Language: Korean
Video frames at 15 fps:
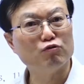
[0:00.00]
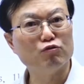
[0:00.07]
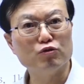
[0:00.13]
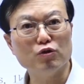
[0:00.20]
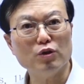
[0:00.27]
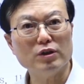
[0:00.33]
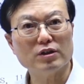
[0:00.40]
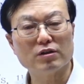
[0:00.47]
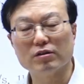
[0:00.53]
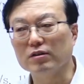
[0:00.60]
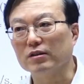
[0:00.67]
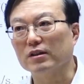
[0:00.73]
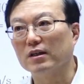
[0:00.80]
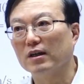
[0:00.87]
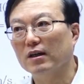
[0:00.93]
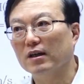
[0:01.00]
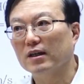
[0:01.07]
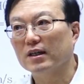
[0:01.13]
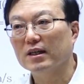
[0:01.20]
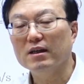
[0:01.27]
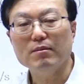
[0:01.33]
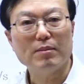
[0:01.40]
구조에서는
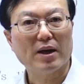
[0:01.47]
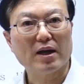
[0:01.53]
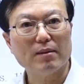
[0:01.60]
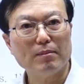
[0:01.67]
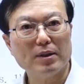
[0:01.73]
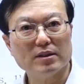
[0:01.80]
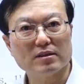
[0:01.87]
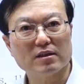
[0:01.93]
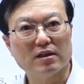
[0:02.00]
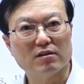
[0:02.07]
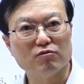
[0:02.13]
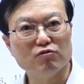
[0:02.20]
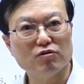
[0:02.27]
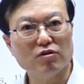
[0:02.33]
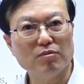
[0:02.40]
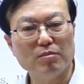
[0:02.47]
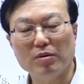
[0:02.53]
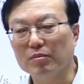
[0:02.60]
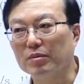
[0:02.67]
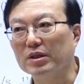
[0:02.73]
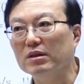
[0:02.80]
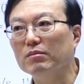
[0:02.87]
1메가파스칼, 뉴턴
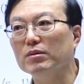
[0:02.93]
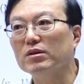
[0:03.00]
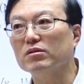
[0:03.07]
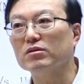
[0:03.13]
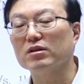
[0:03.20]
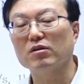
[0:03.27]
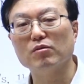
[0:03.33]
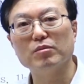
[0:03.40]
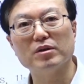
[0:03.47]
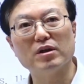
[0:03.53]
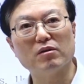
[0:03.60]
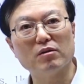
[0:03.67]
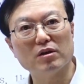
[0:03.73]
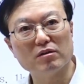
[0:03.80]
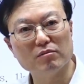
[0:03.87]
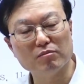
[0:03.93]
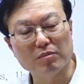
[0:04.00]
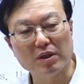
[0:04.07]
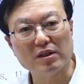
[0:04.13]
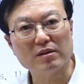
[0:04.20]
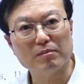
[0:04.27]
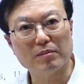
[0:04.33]
퍼 밀리미터 제곱이라고 하는
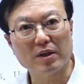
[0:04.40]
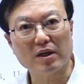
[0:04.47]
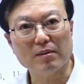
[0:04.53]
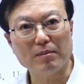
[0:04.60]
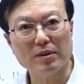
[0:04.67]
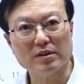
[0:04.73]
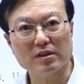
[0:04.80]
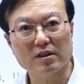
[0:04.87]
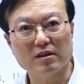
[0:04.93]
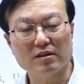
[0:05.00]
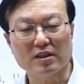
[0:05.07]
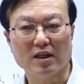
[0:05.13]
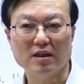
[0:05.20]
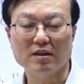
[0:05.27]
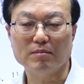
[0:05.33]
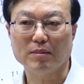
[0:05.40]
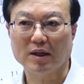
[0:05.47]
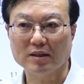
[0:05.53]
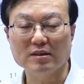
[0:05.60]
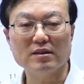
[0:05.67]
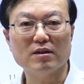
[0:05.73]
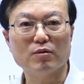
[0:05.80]
메, 메가파스칼을 잘
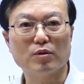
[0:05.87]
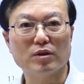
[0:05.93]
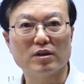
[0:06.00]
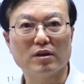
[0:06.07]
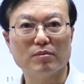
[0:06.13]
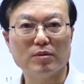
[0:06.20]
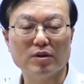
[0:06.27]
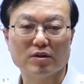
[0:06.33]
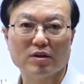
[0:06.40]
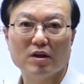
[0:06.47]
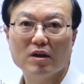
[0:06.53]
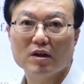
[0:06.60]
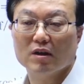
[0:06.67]
많이 사용한다면